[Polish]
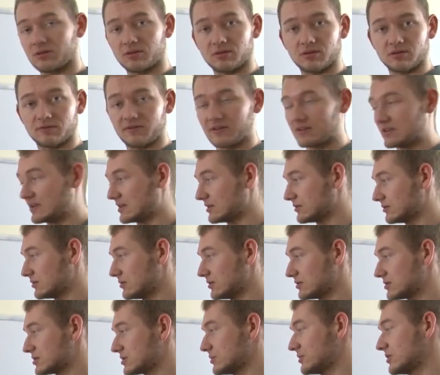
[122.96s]
to do kwadratu,
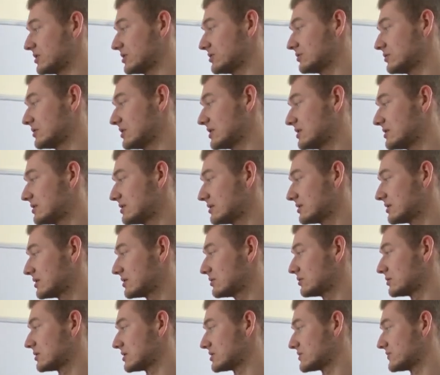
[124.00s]
otrzymuję tu jedynkę,
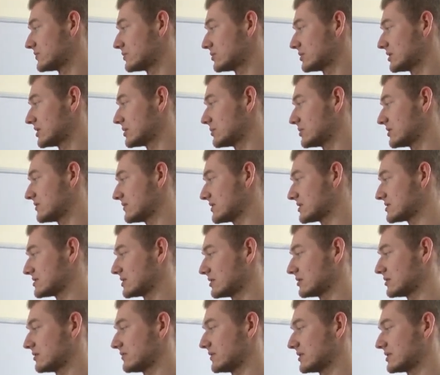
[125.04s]
tutaj czwórkę, pierwiastek
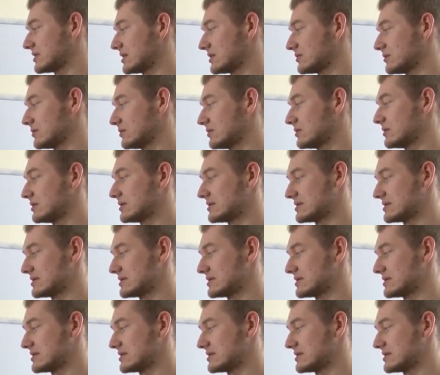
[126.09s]
do kwadratu,